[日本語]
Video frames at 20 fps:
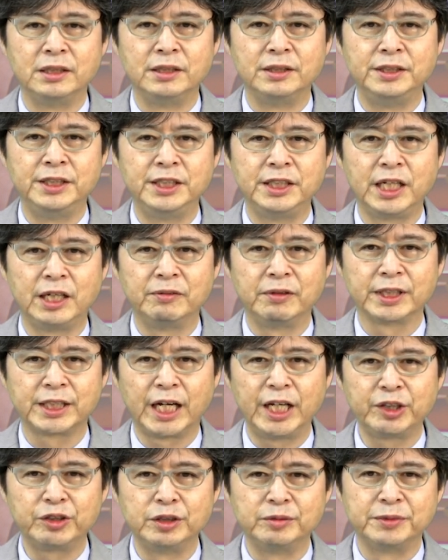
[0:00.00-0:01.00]
人間は太
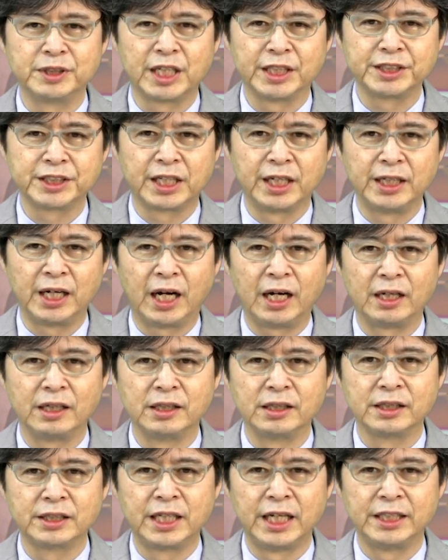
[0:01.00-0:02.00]
古の昔から
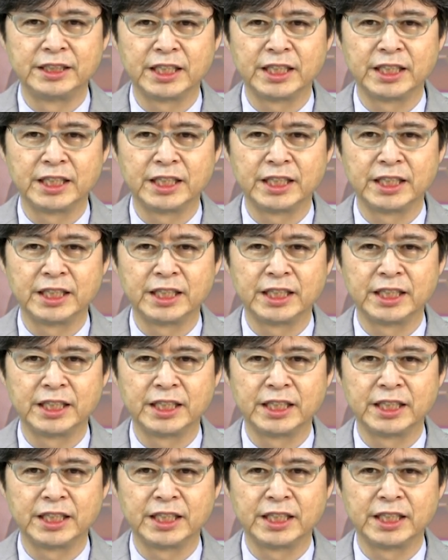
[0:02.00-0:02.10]
経